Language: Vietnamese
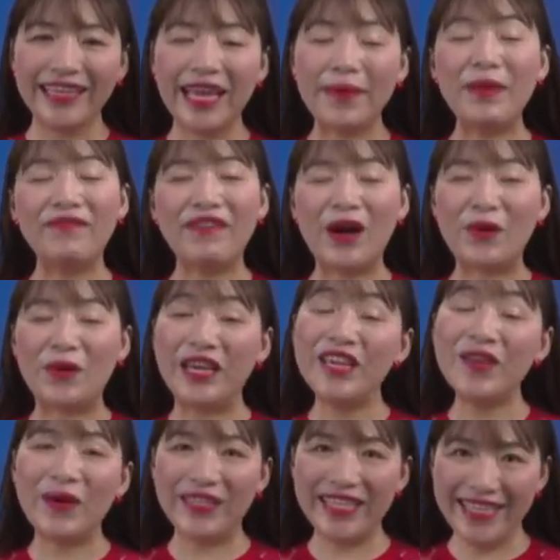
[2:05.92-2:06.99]
Các em đi vào
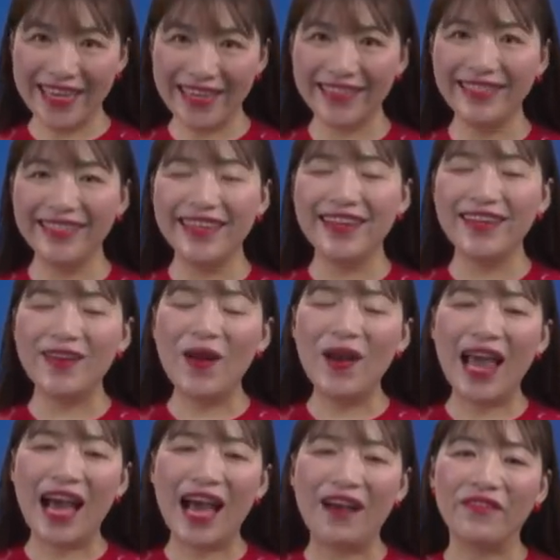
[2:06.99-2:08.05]
ý nhỏ thứ nhất, đó
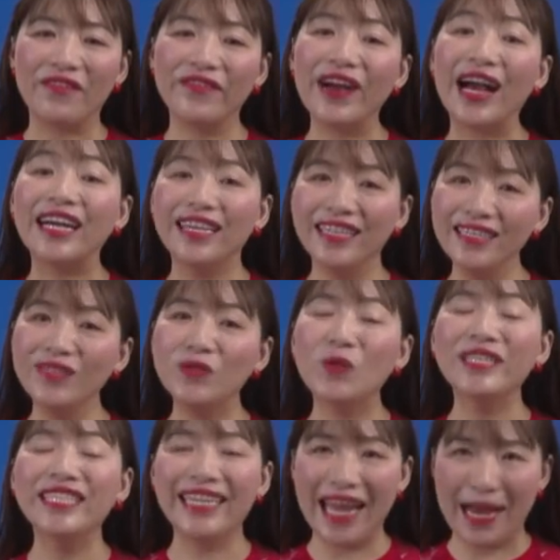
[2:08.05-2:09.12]
là phản ứng
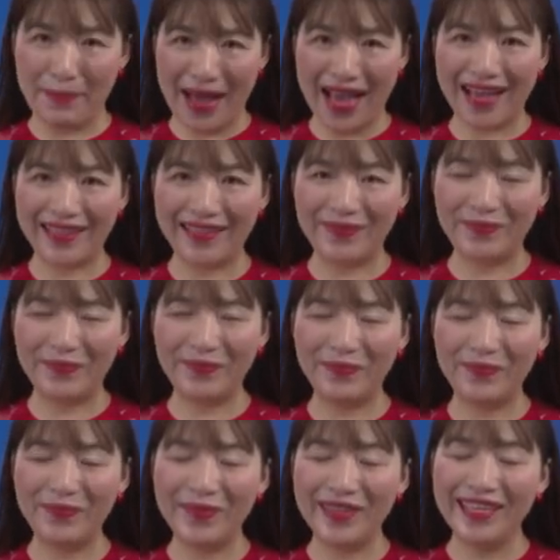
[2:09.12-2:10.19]
của người đàn bà
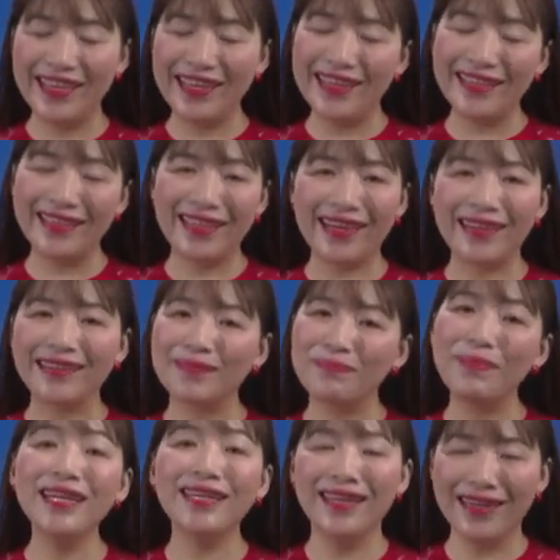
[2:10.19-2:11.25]
Thật
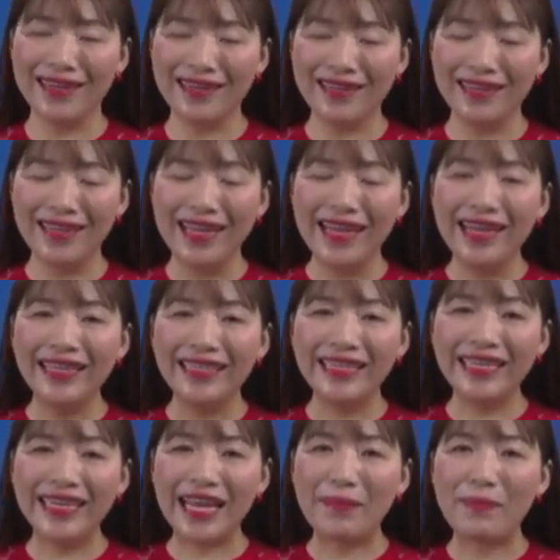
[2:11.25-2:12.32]
bất ngờ,
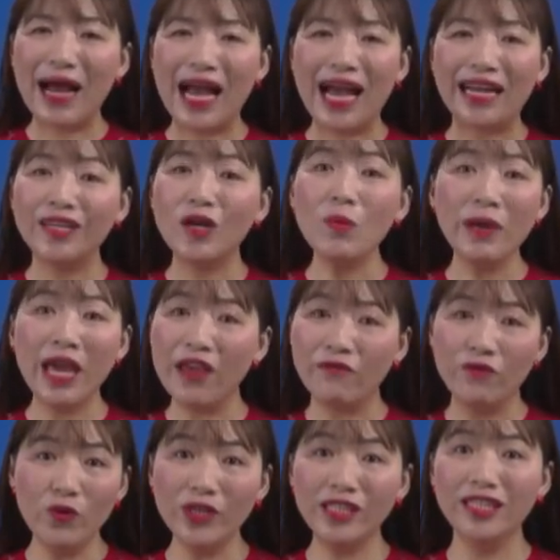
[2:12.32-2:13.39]
người đàn bà không hề
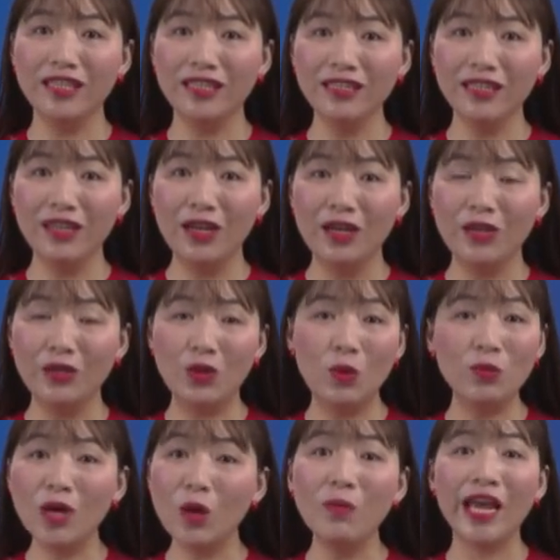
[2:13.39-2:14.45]
vui sướng,
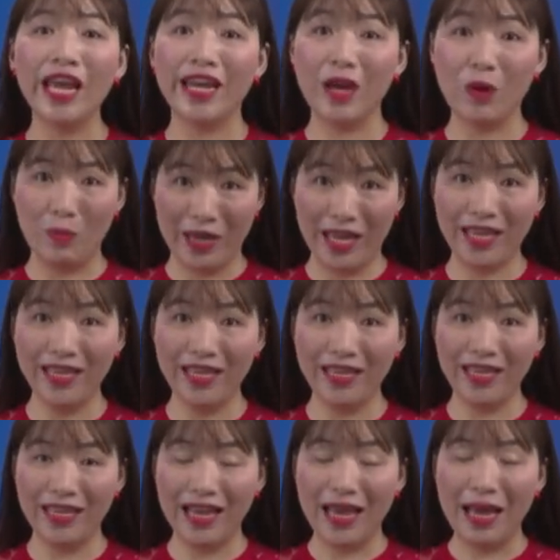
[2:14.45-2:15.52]
cũng không hề đồng ý.
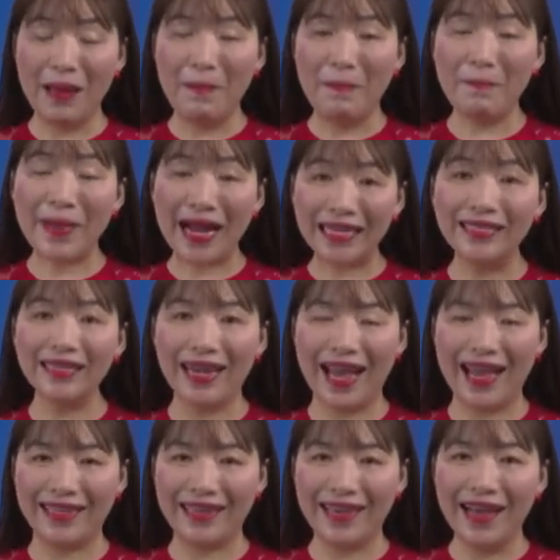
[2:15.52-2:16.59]
Mà ngược
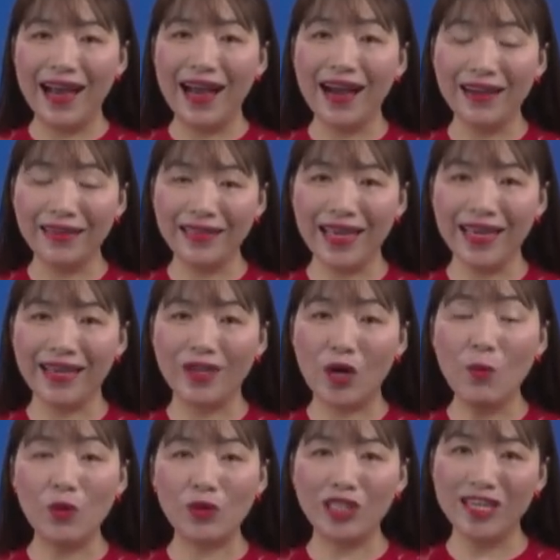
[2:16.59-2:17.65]
lại, ở chị
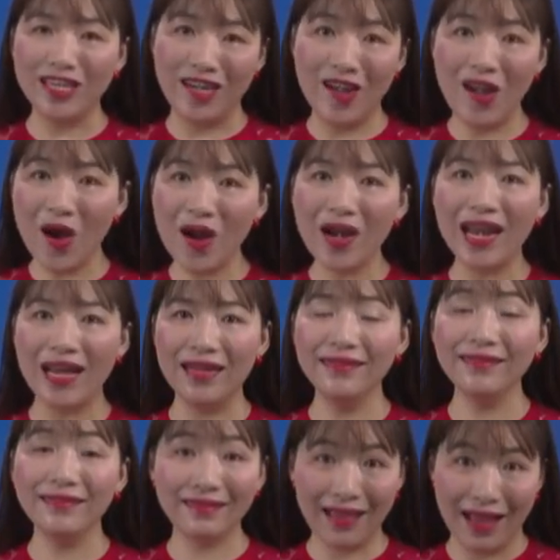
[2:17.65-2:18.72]
có một sự lo
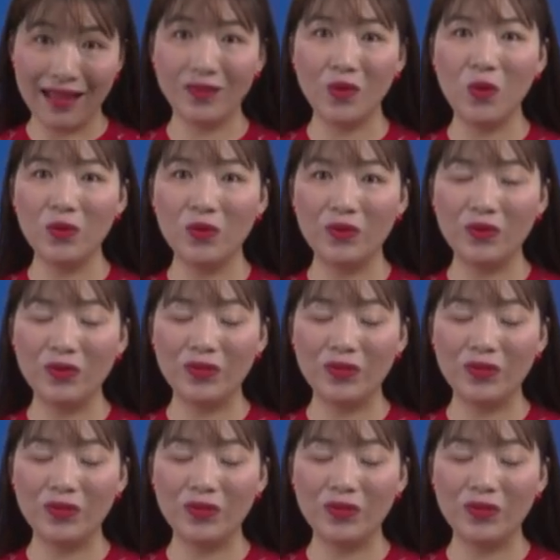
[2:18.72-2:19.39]
lắng, thẳng thốt.